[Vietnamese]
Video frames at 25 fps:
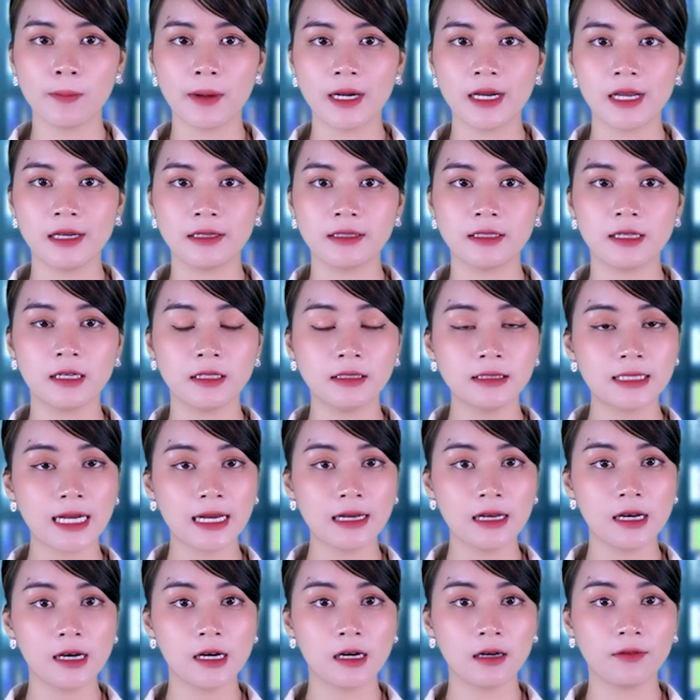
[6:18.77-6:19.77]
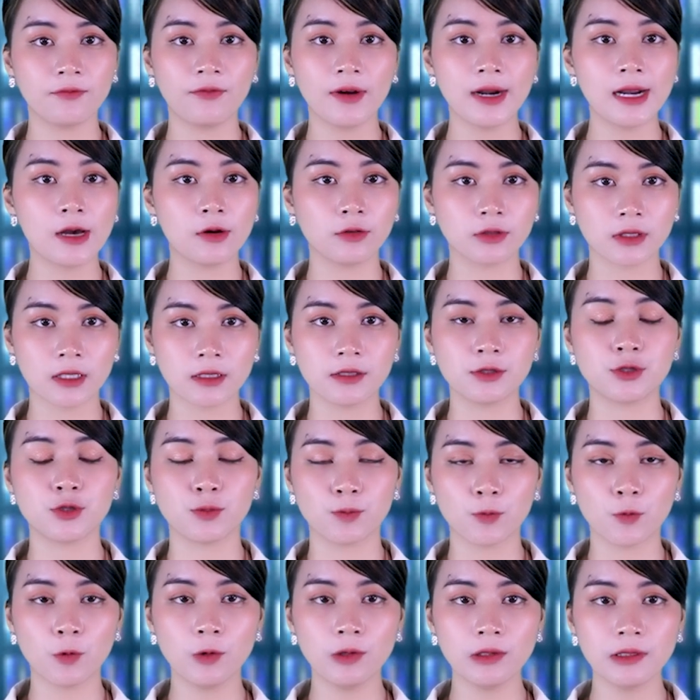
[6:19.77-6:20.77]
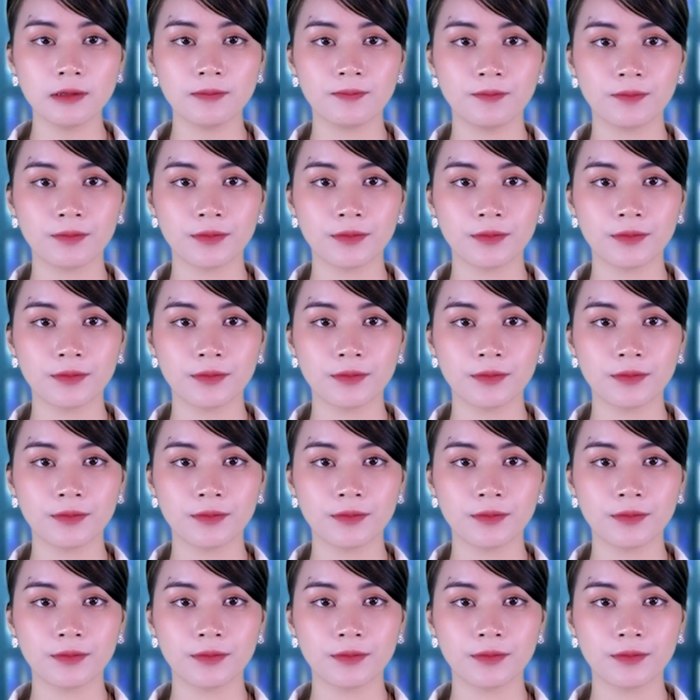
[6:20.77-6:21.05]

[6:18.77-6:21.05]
Biden cứng rắn hơn với đầu tư Trung Quốc.